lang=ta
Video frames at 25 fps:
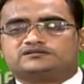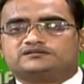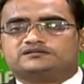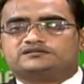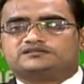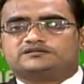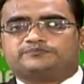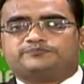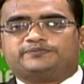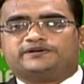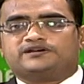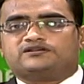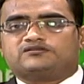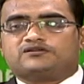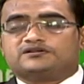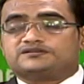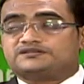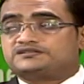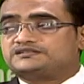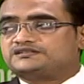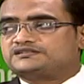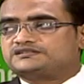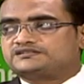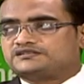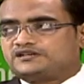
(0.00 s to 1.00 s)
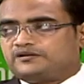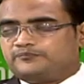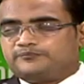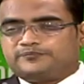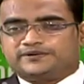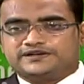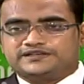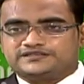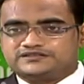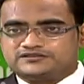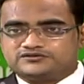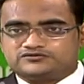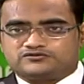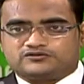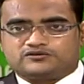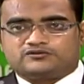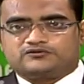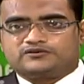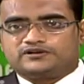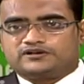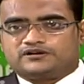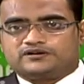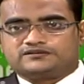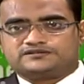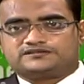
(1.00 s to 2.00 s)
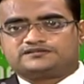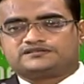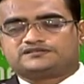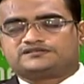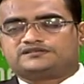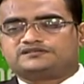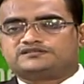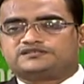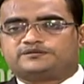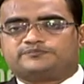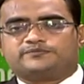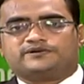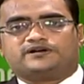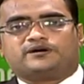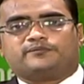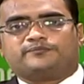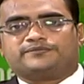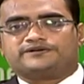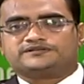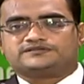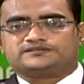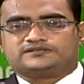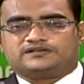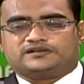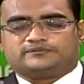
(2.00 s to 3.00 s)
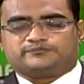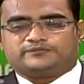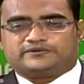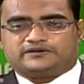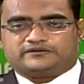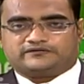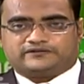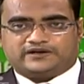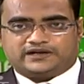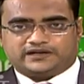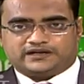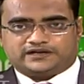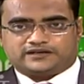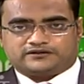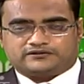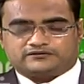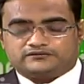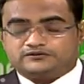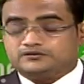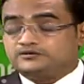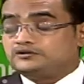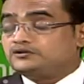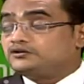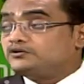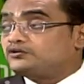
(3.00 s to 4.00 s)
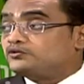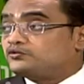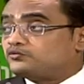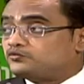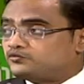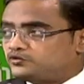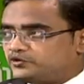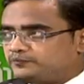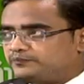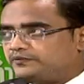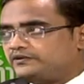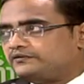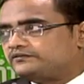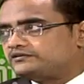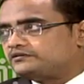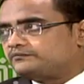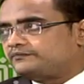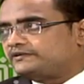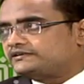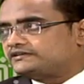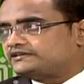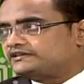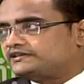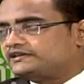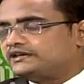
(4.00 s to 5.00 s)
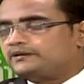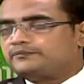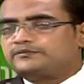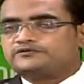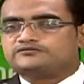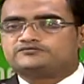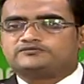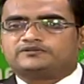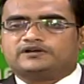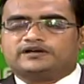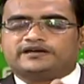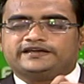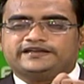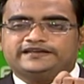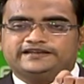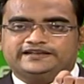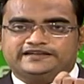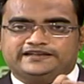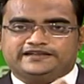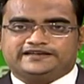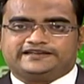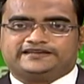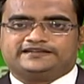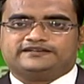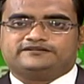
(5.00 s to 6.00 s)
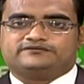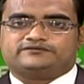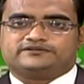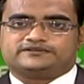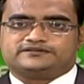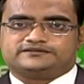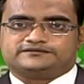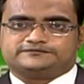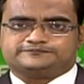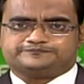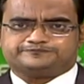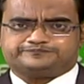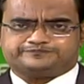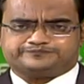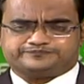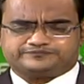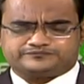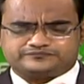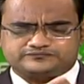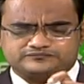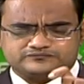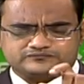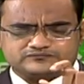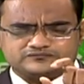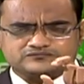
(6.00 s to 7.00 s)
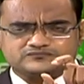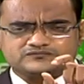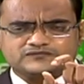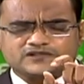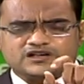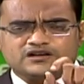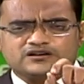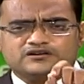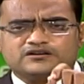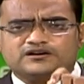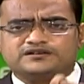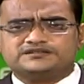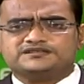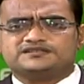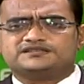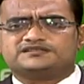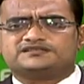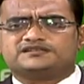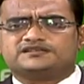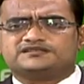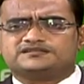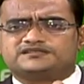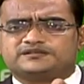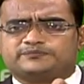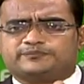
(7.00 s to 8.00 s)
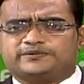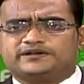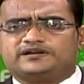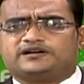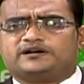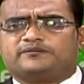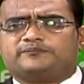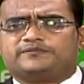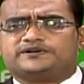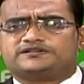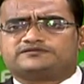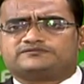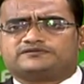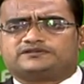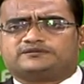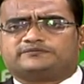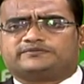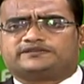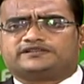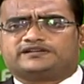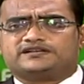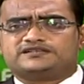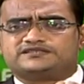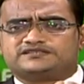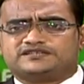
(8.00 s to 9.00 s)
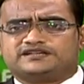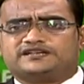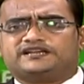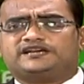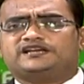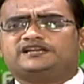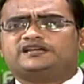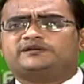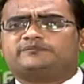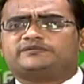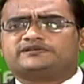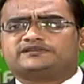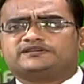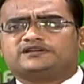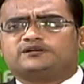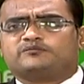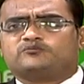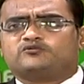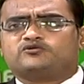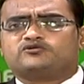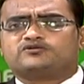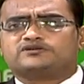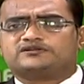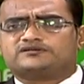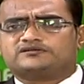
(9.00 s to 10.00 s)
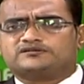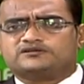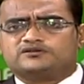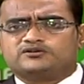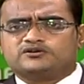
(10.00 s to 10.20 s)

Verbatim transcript: ஷிப்பிங் லாஜிஸ்டிக்ஸ் கம்பெனிஸ்ன்னு சொல்லக்கூடிய லாஜிஸ்டிக்ஸ் அண்ட் ஷிப்பிங் கம்பெனிஸில் வேலை கிடைக்கும் குறிப்பாக வந்து பார்த்துட்டிங்க அப்படின்னு சொன்னால் இன்றைக்கி வந்து லாஜிஸ்டிக்ஸ் அண்ட் ஷிப்பிங் கம்பெனிஸ் வந்து பார்த்தீங்கன்னா சென்னையிலே பார்த்திங்கன்னா மோர் தென்